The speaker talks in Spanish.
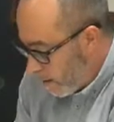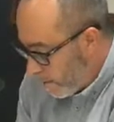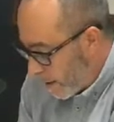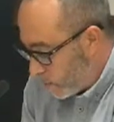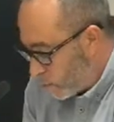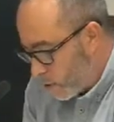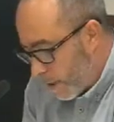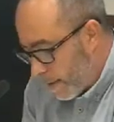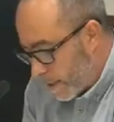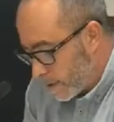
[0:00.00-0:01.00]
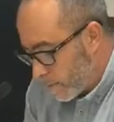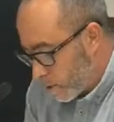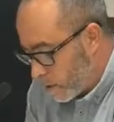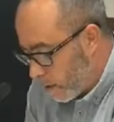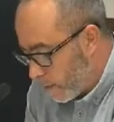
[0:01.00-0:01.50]
y precursora de las que
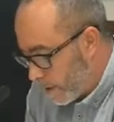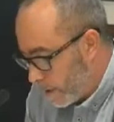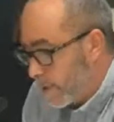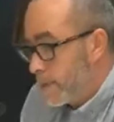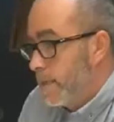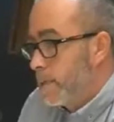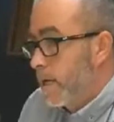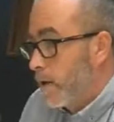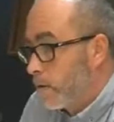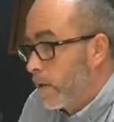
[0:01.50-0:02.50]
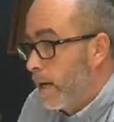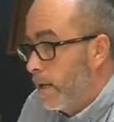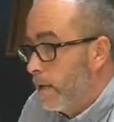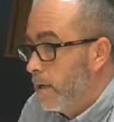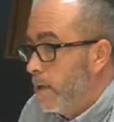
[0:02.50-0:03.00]
posteriormente se
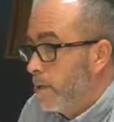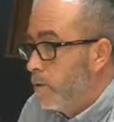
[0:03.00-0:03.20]
desarrollarían